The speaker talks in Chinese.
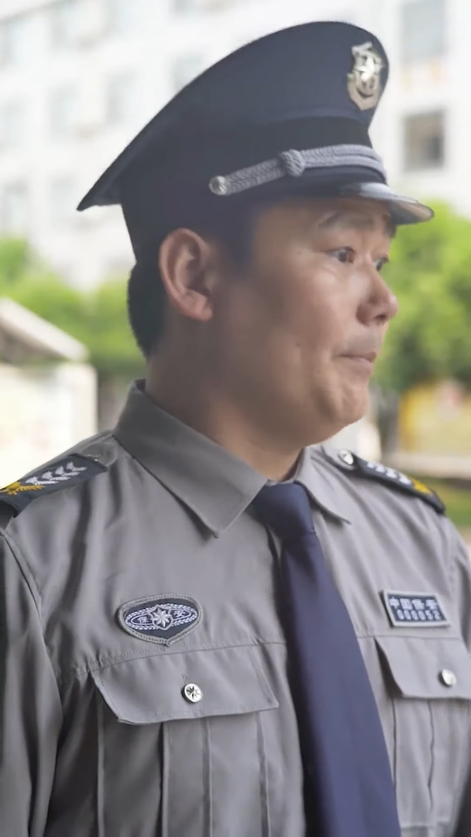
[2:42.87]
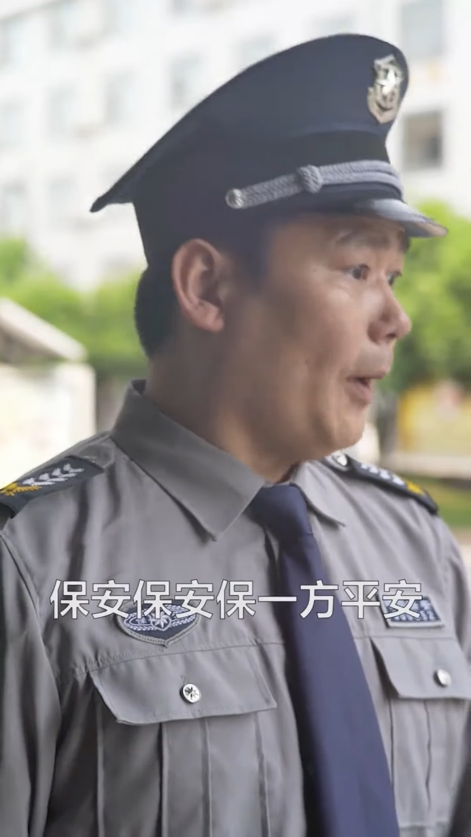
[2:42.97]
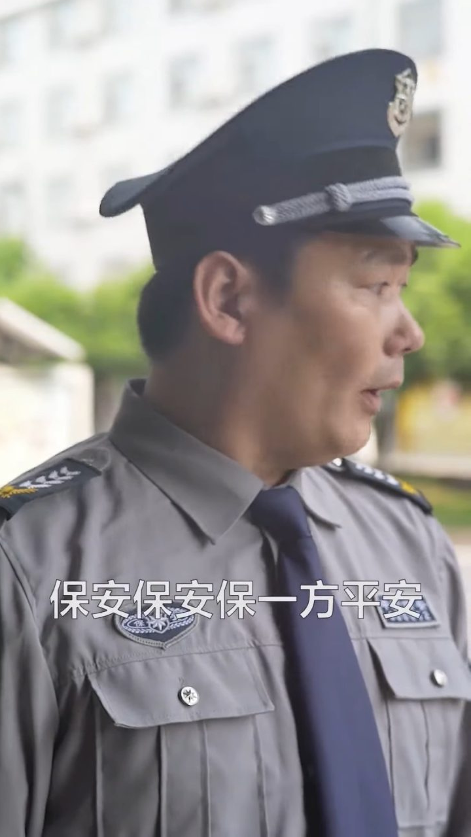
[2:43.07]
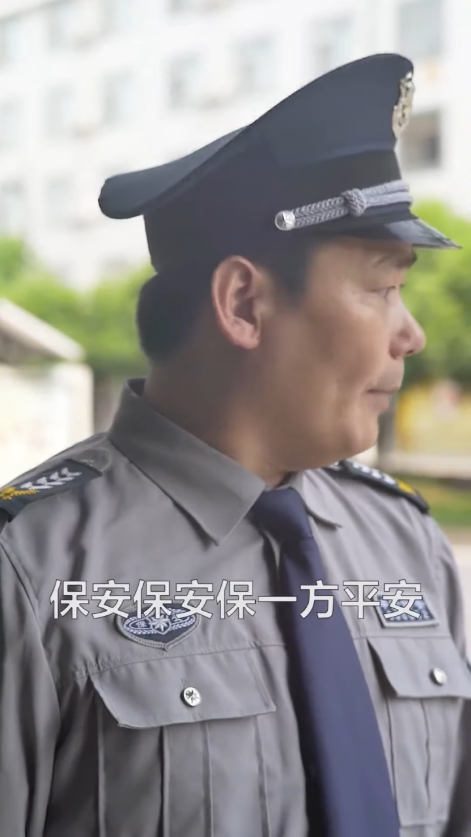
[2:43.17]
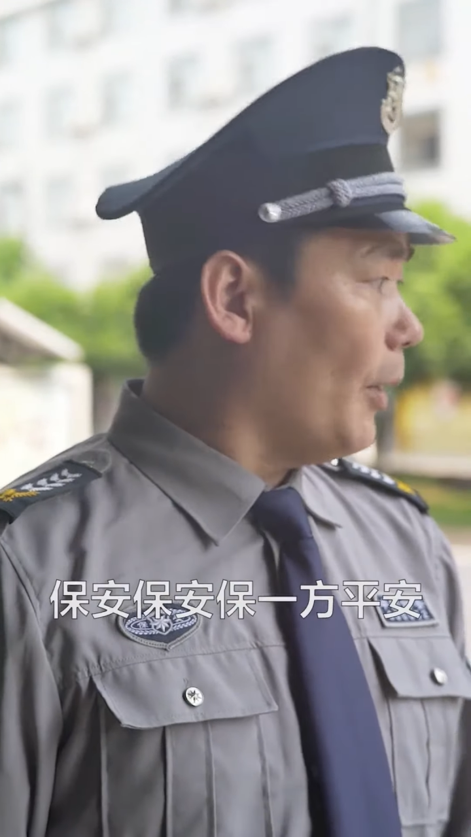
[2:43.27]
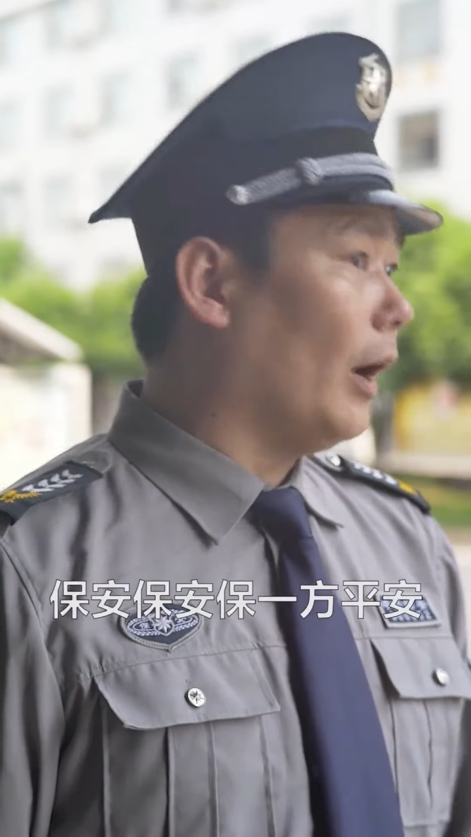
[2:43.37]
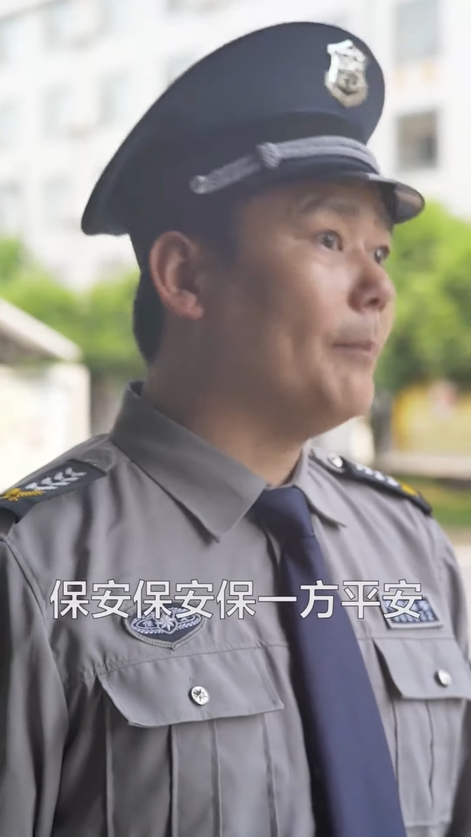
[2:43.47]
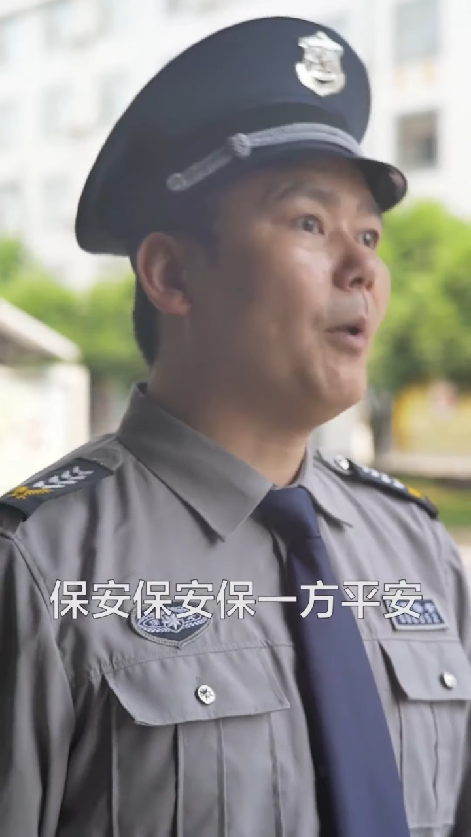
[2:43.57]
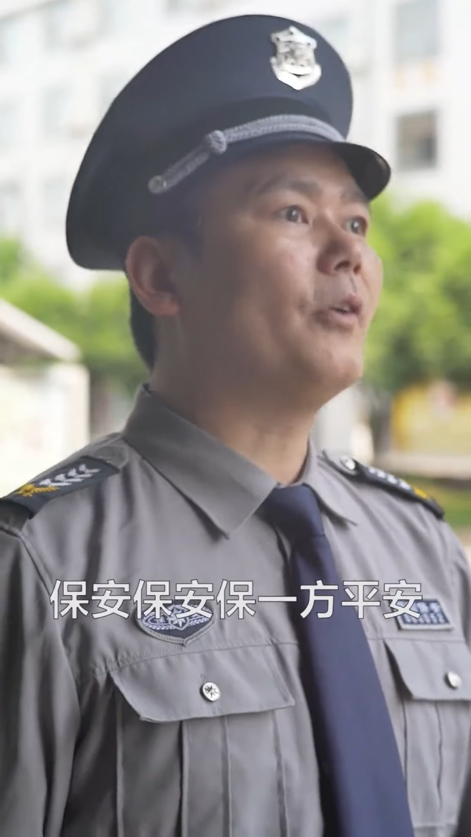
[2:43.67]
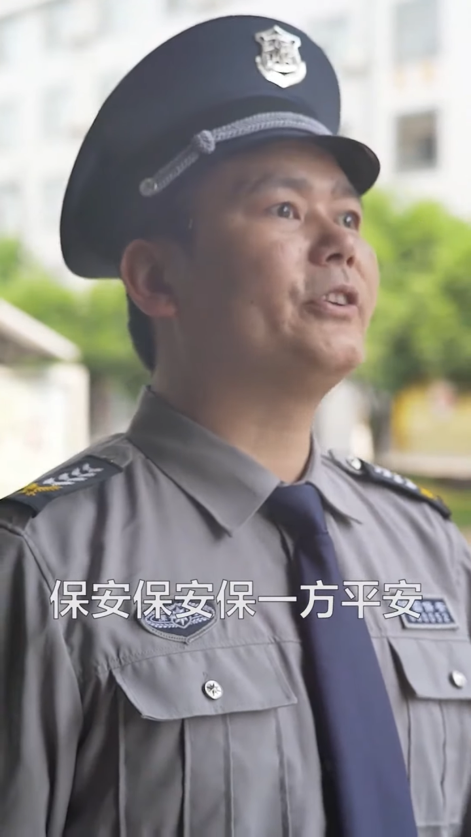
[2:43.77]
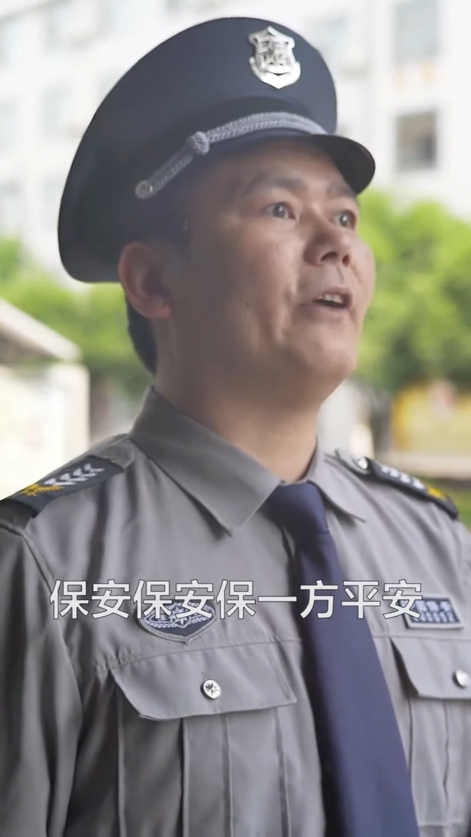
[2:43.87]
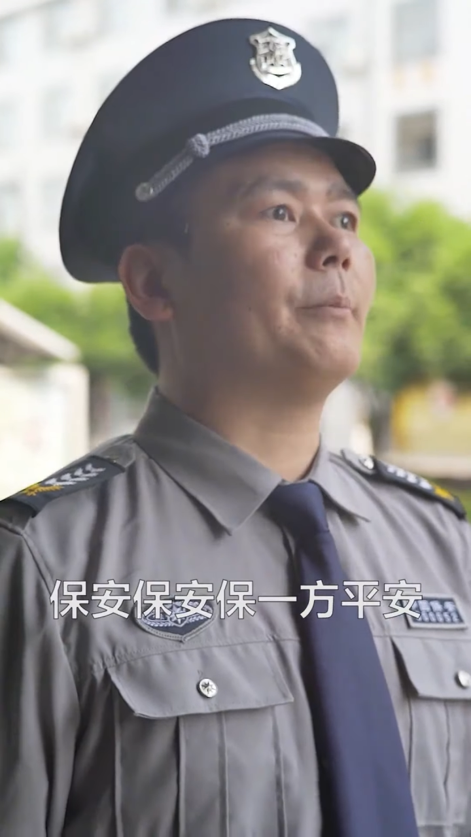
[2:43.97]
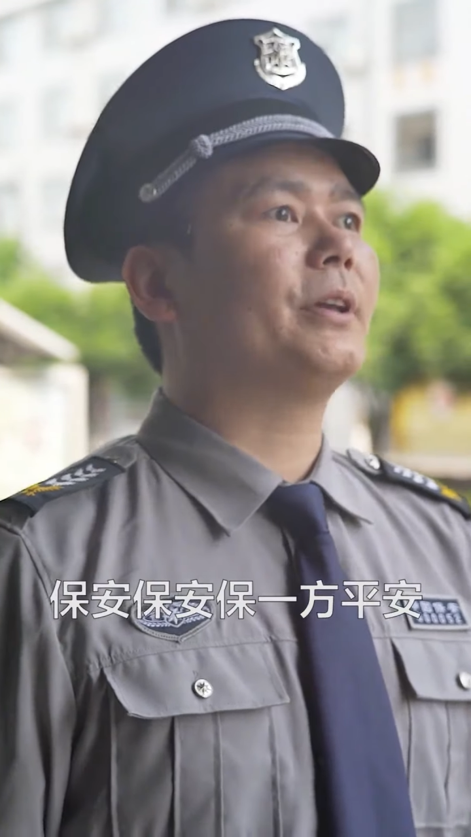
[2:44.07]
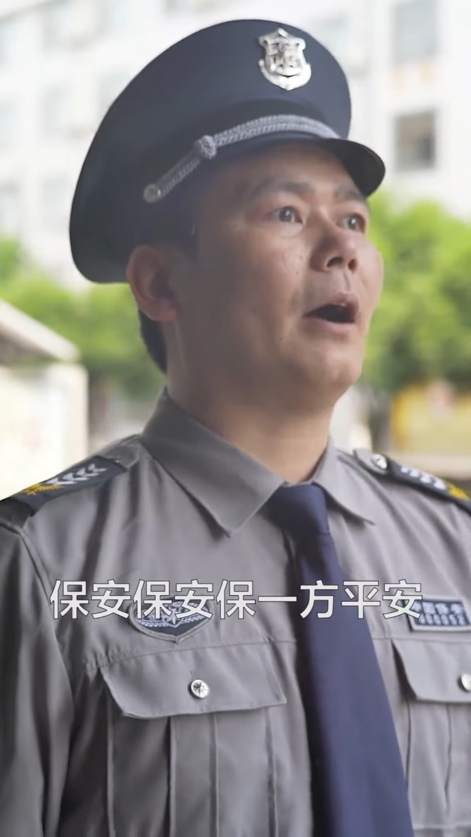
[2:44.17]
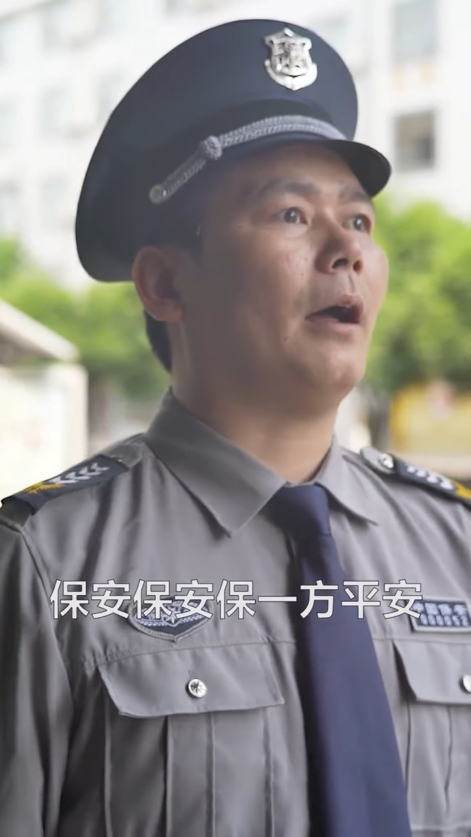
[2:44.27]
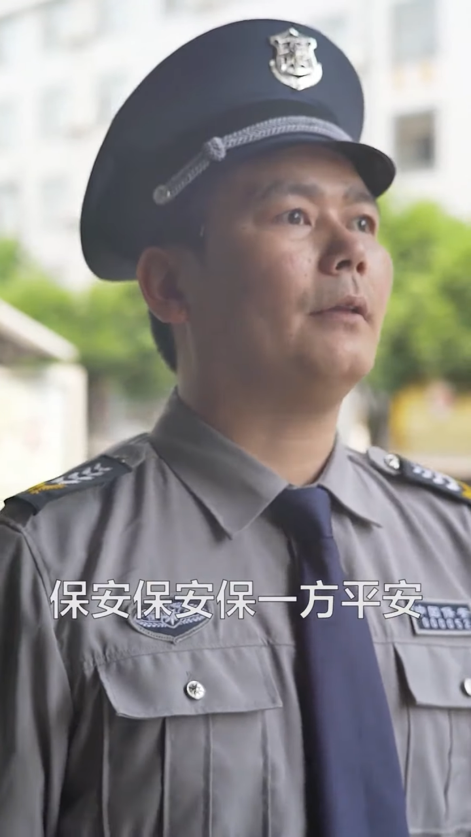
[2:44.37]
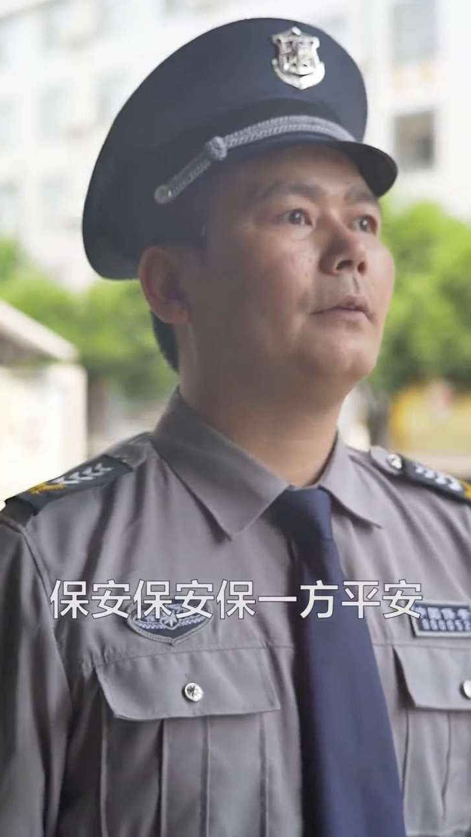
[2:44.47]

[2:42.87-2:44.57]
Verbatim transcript: 保安保安保一方平安。